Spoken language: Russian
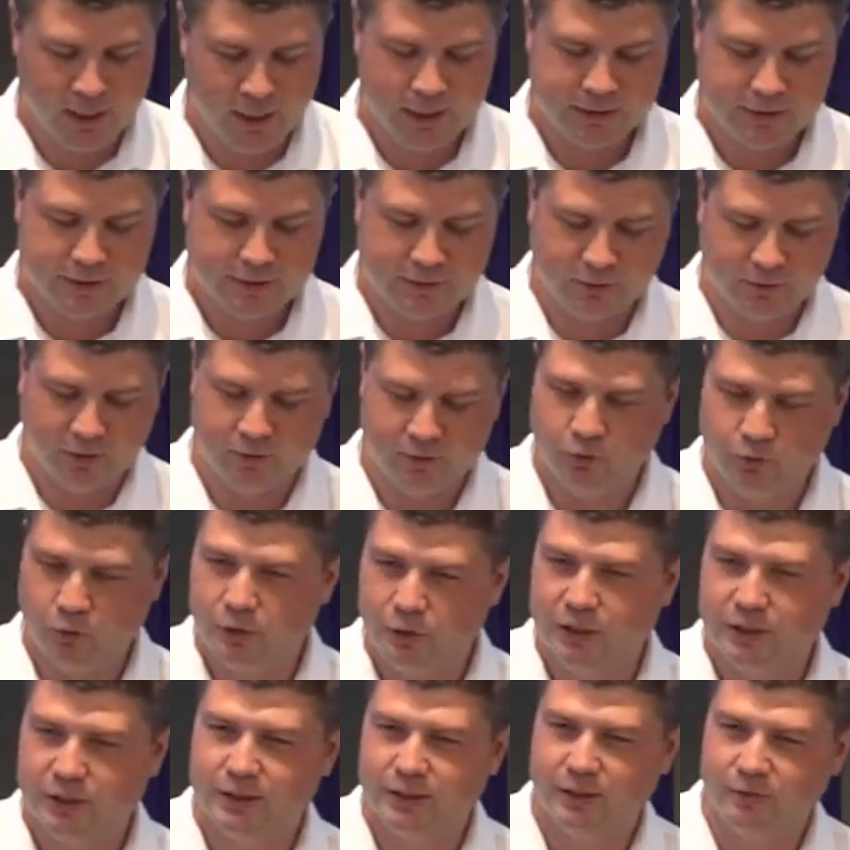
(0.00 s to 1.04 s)
своего
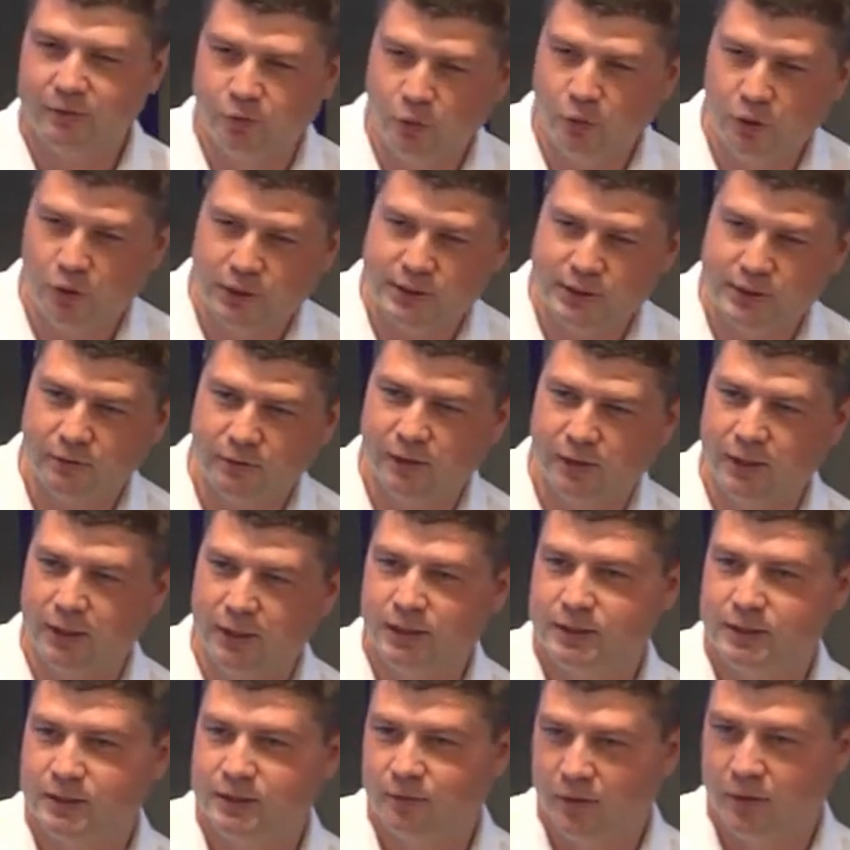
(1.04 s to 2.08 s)
недовольства
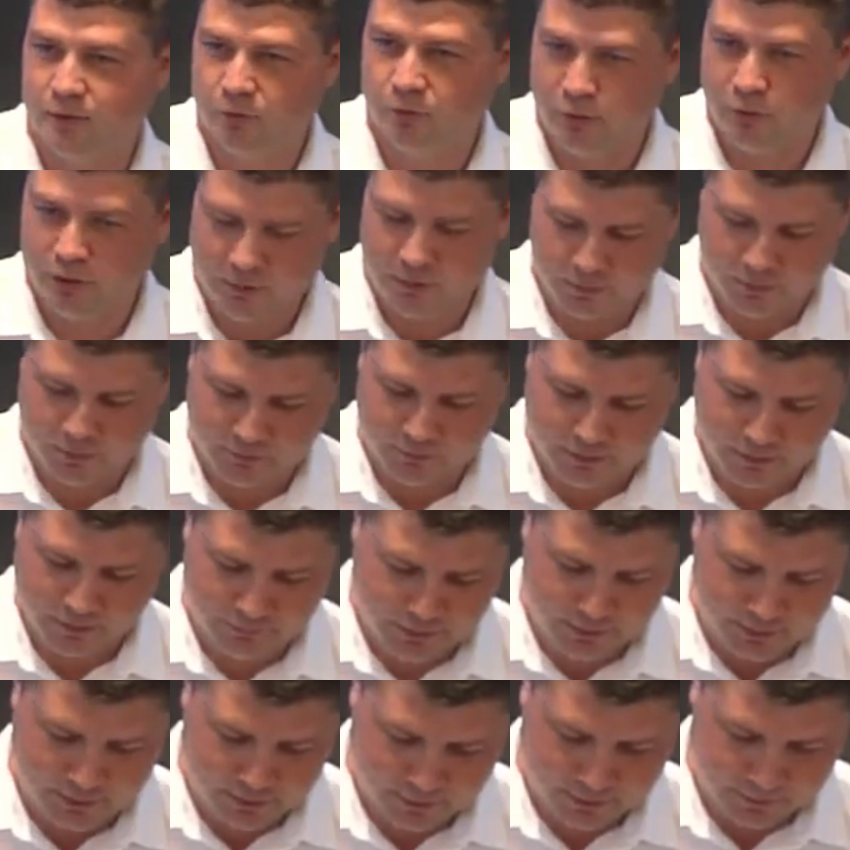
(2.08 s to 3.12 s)
или своего
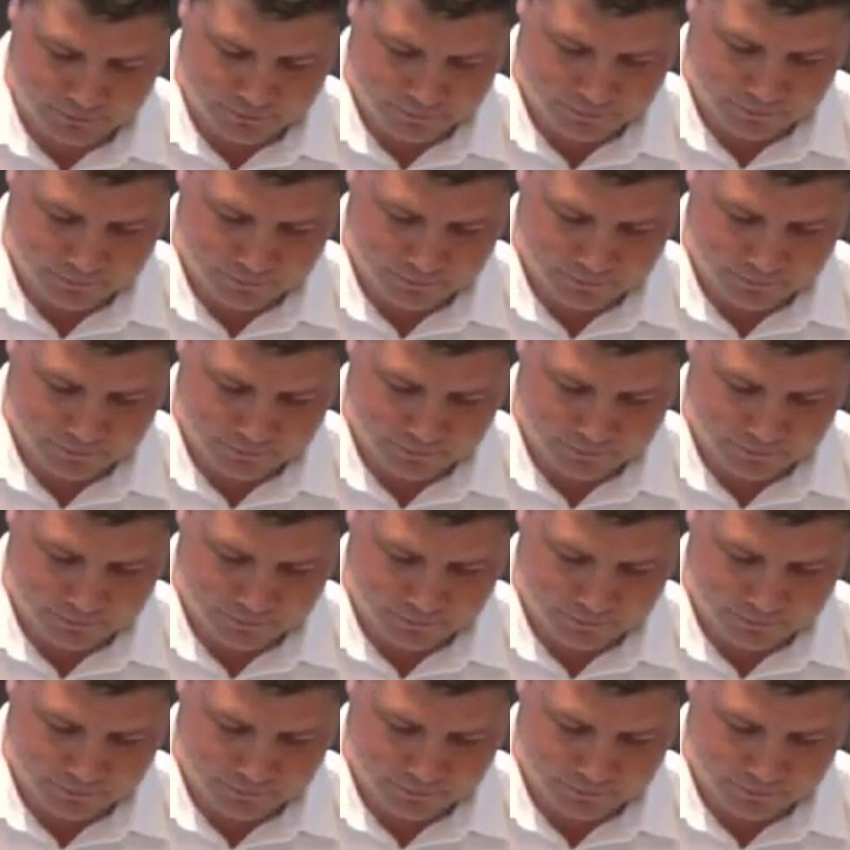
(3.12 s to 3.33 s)
неповиновения.